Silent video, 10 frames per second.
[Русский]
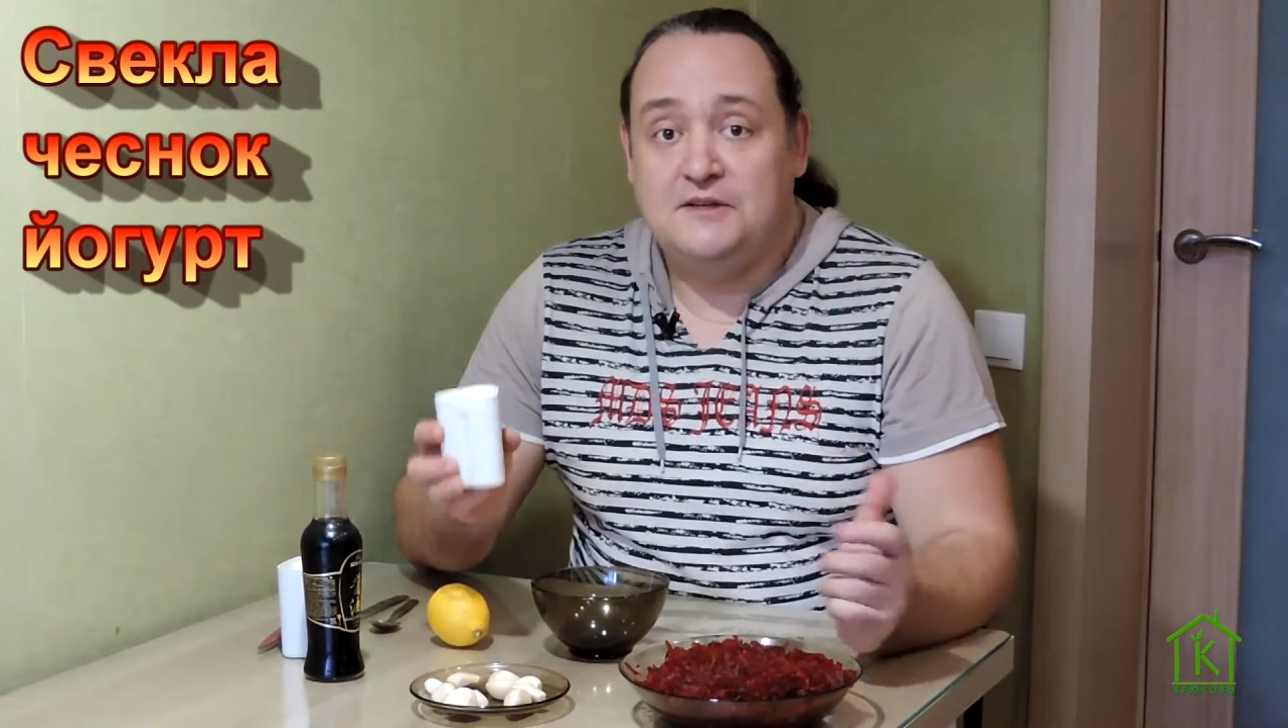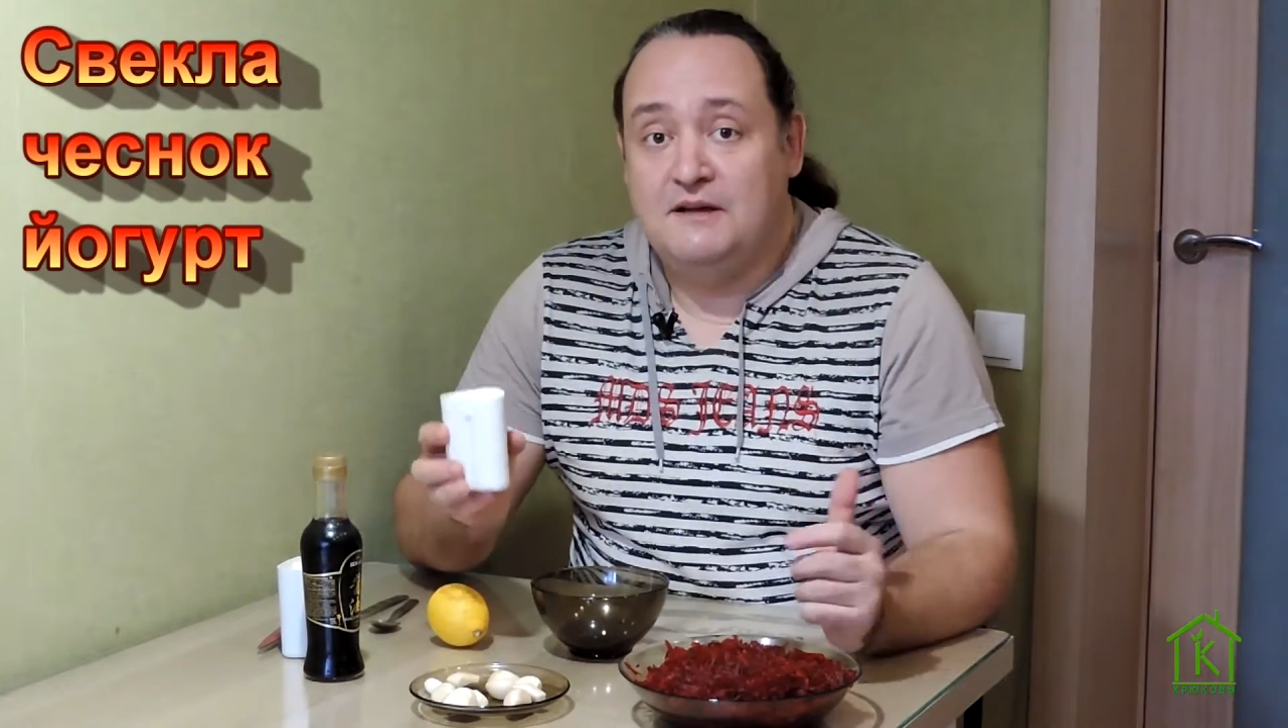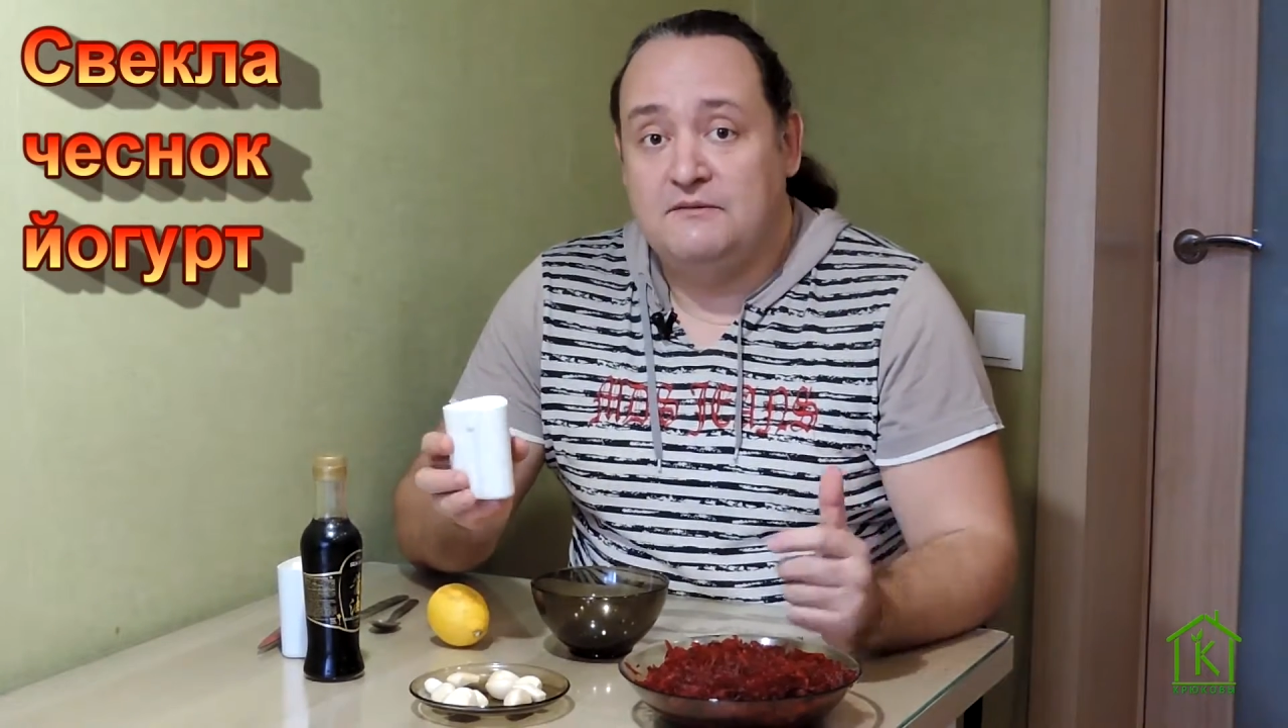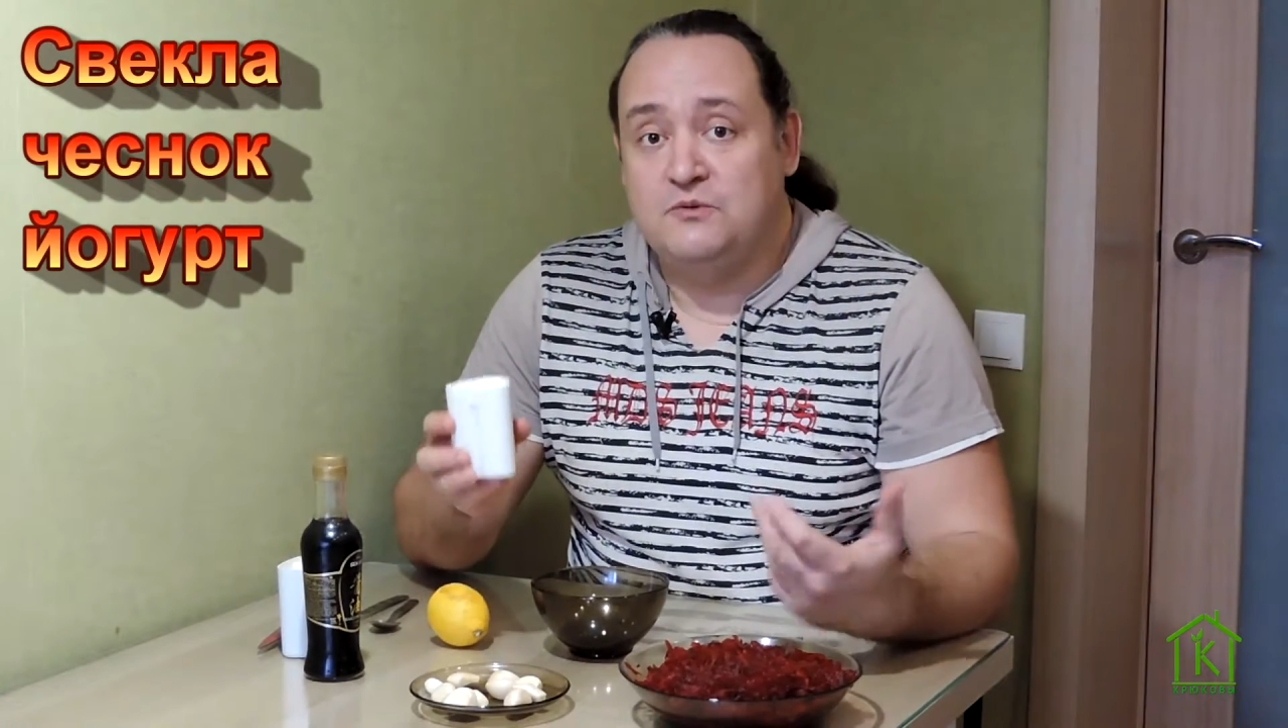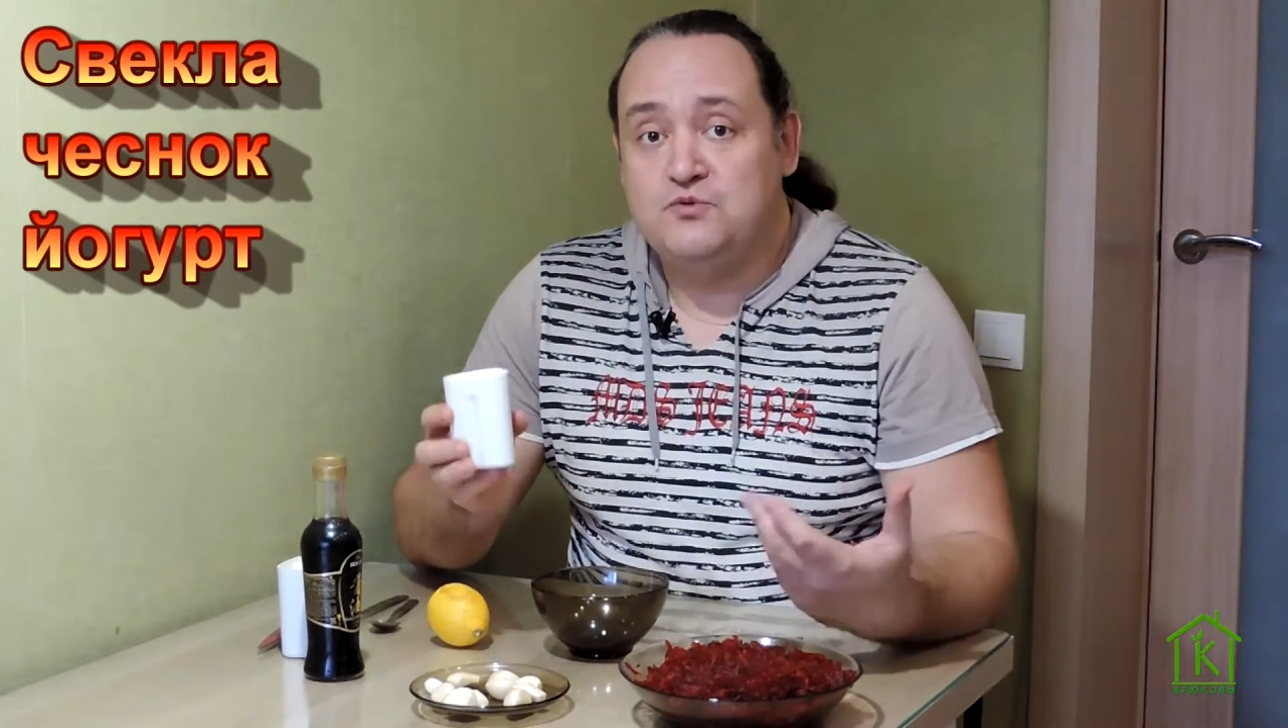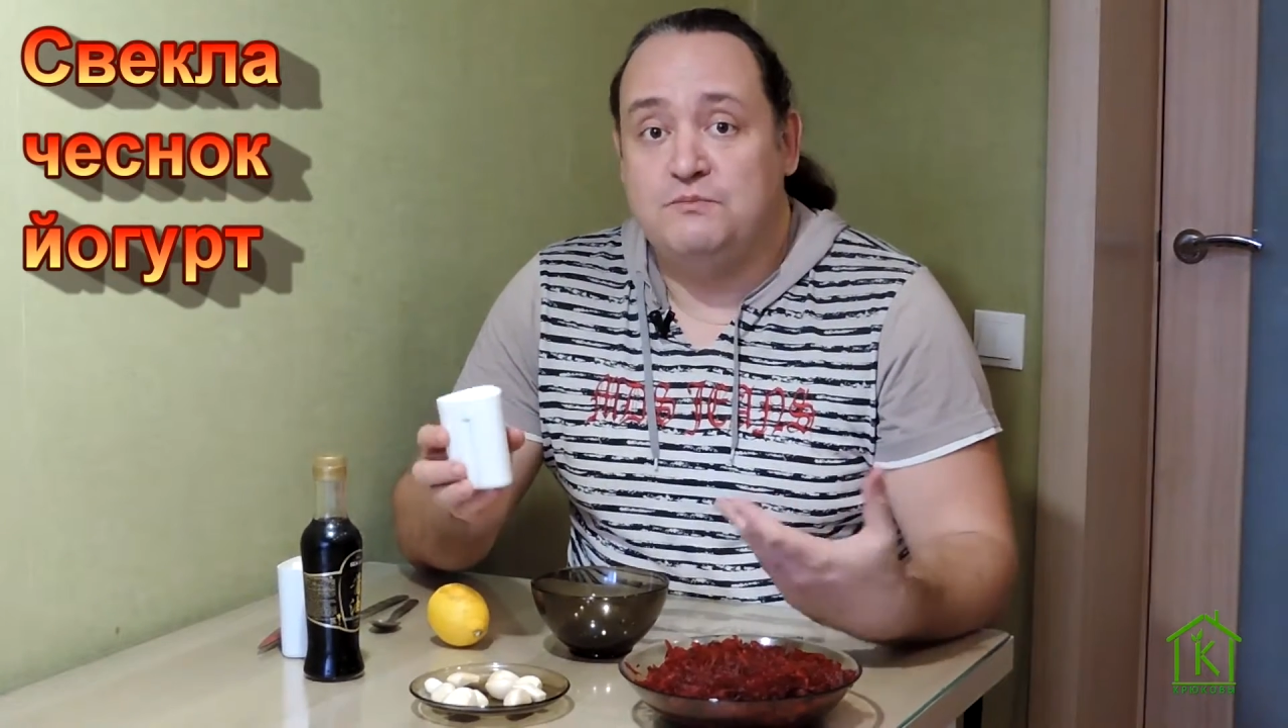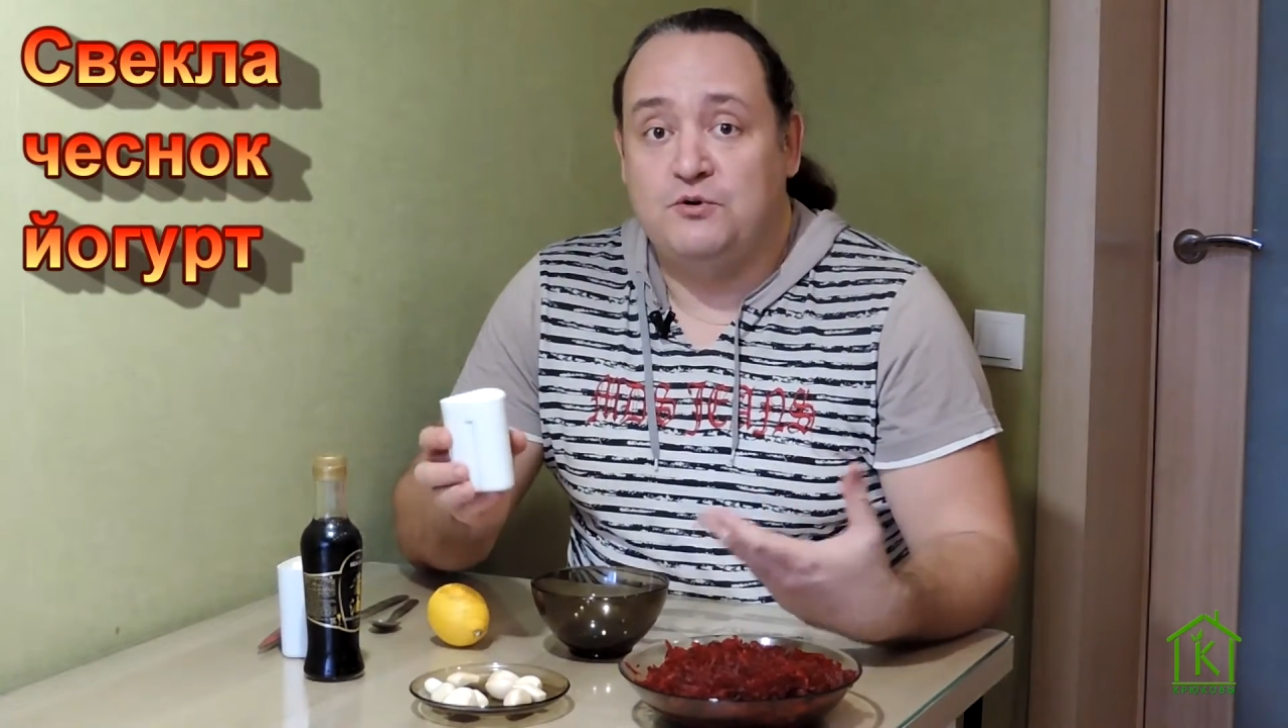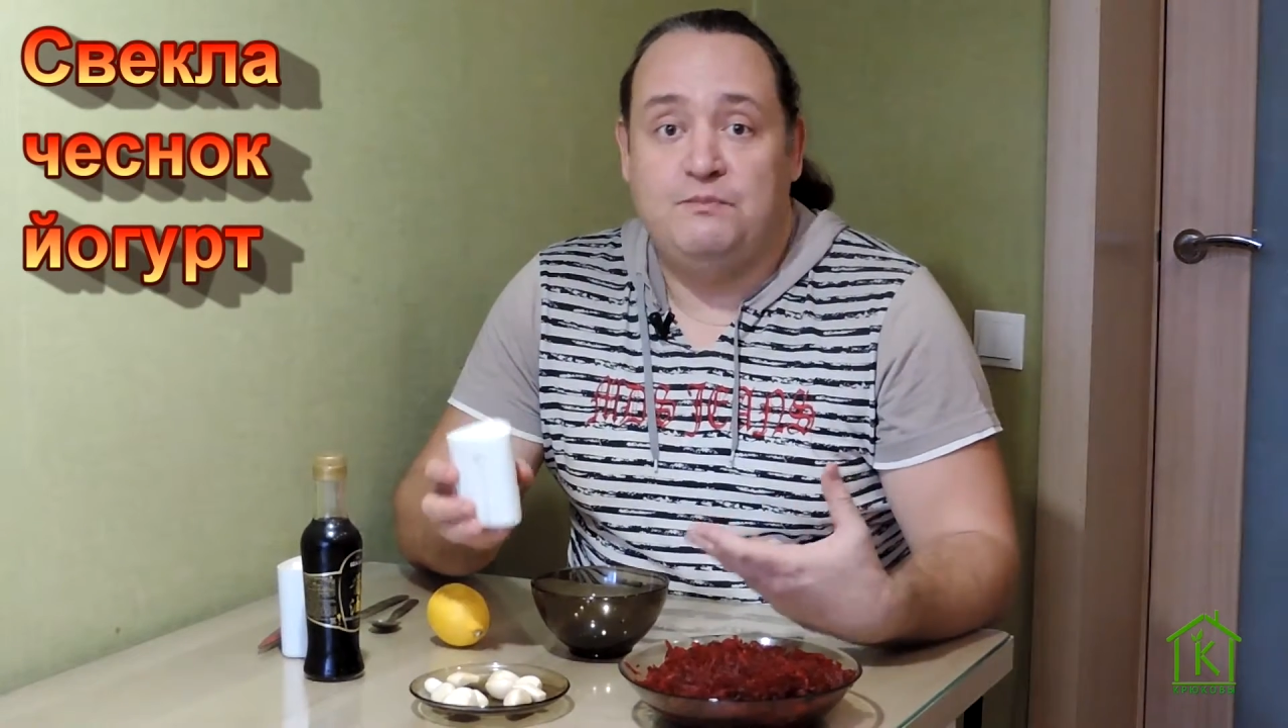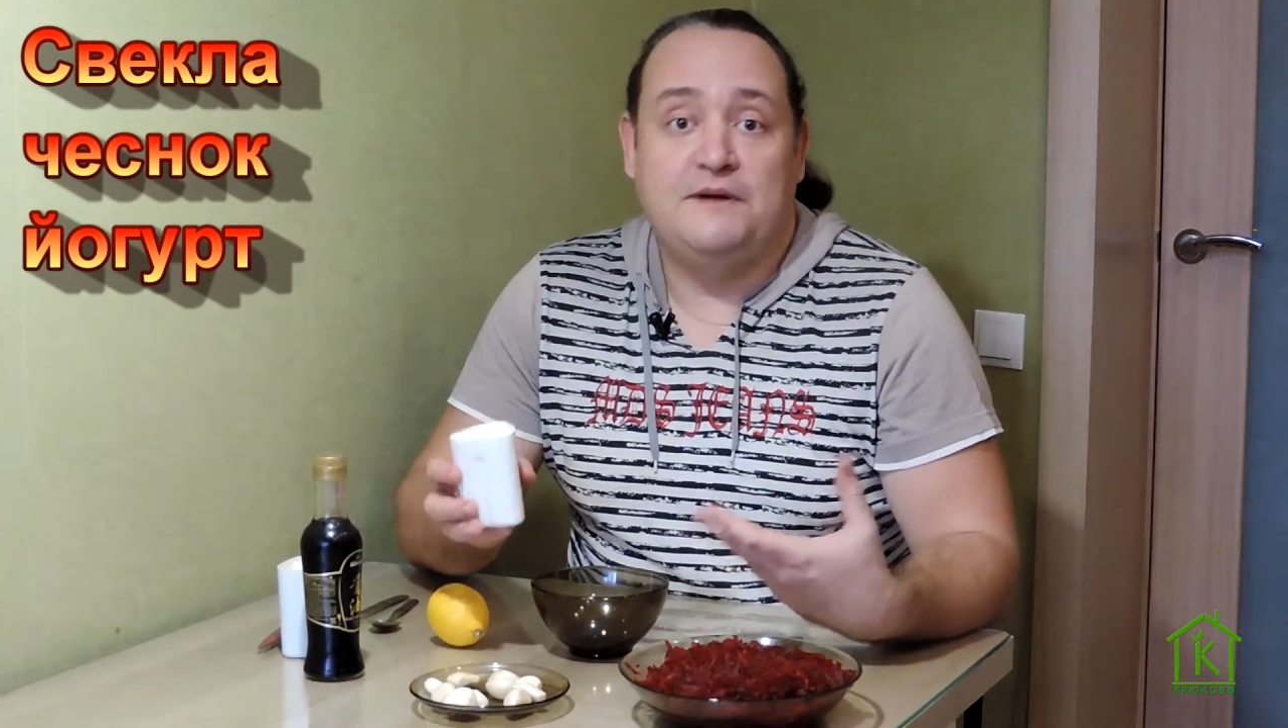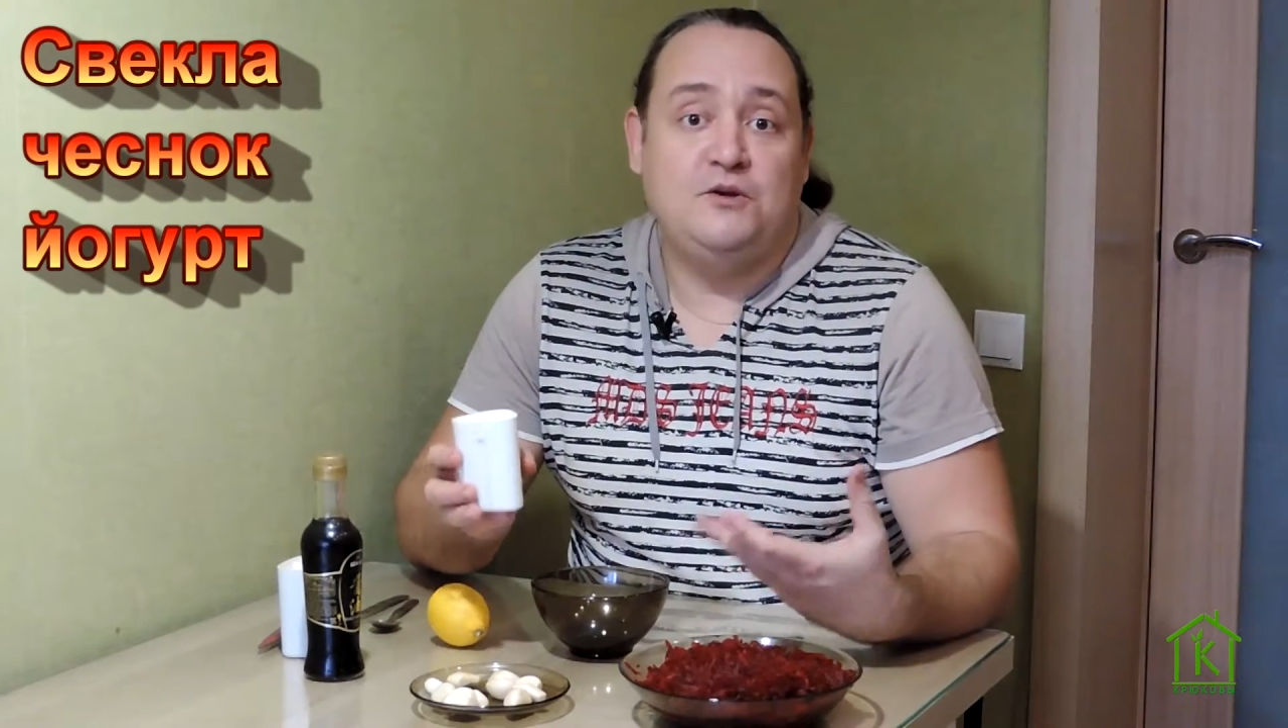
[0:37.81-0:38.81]
Главное, нужно
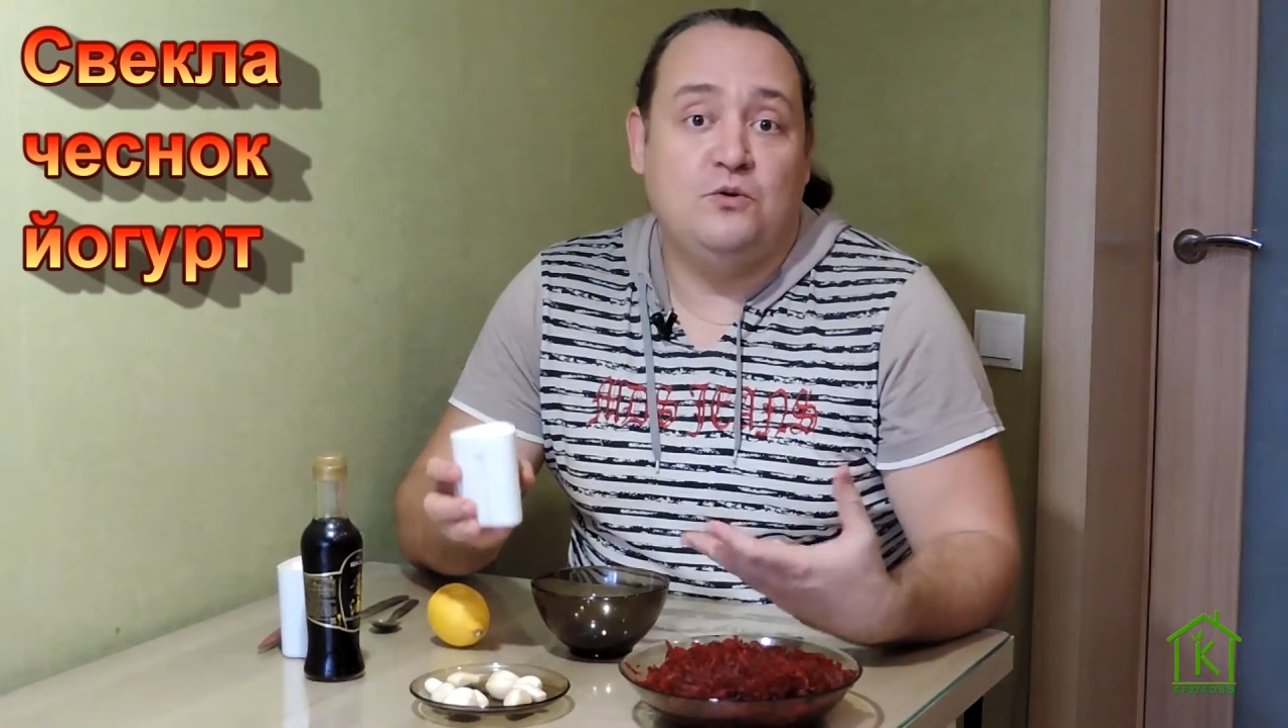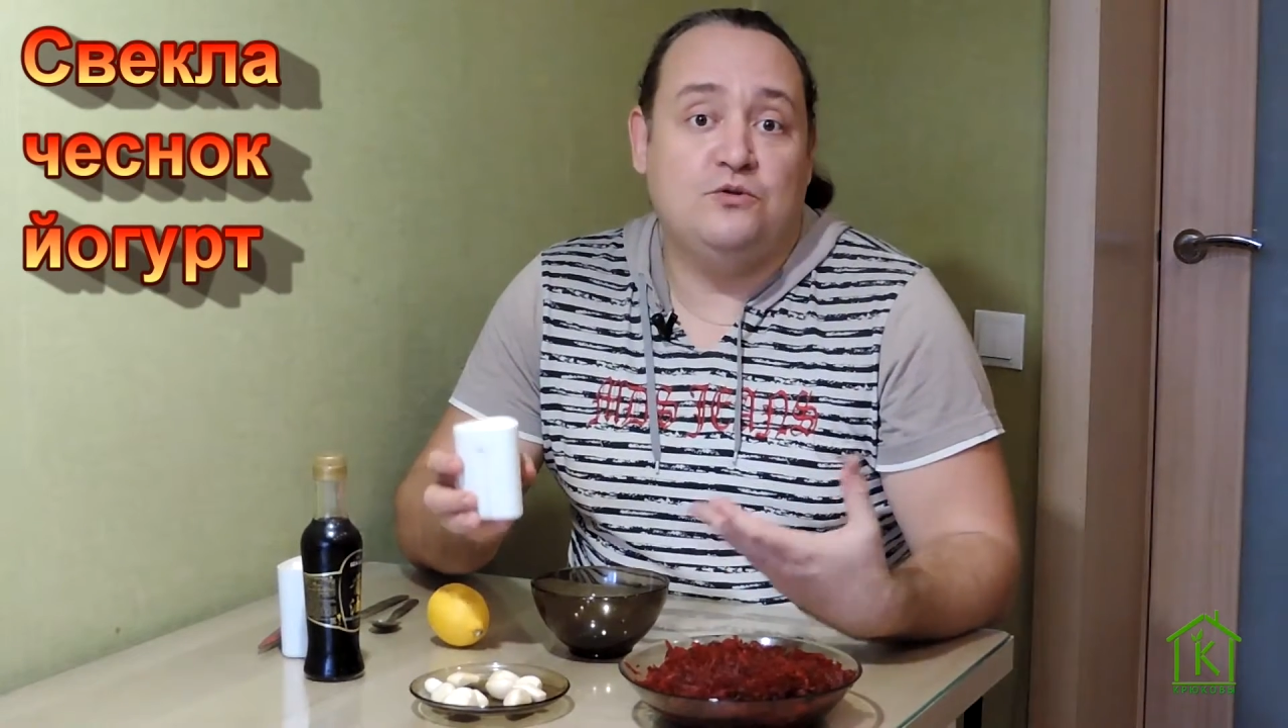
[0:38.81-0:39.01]
покупать